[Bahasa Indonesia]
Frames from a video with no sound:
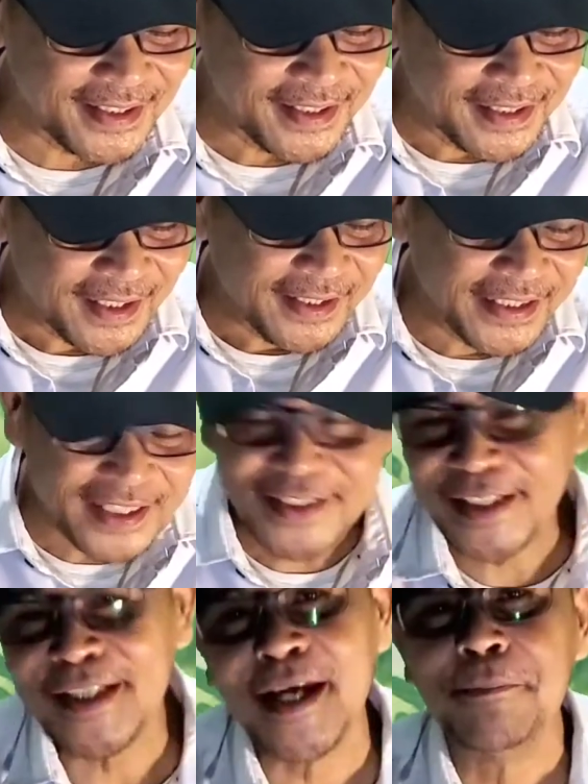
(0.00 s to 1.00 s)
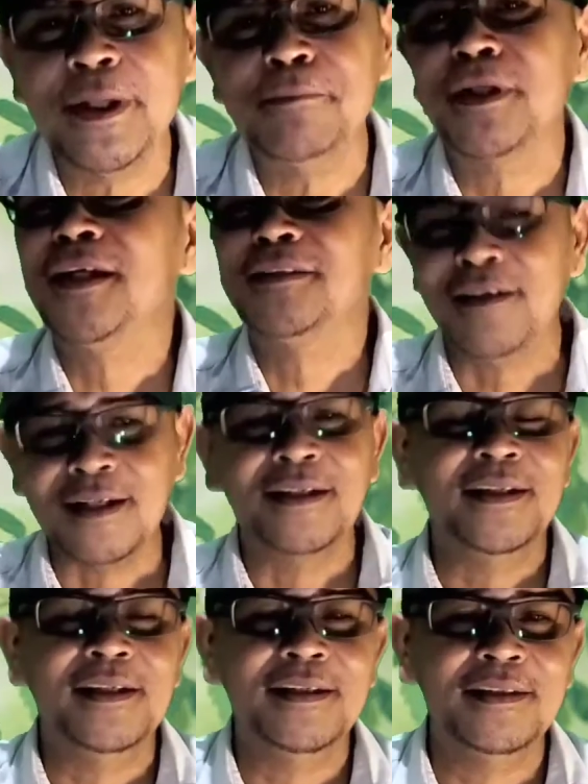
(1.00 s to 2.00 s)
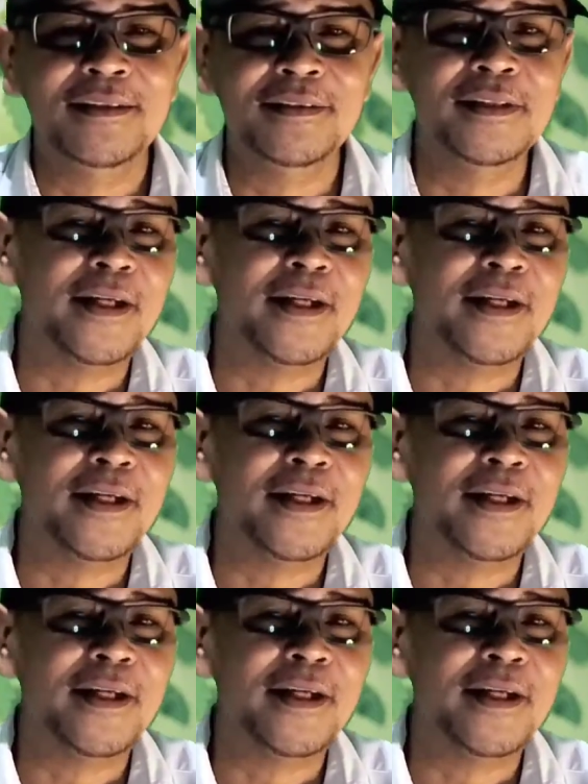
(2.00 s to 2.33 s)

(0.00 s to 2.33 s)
Di sisi, di sisi ini iPad menang telak lagi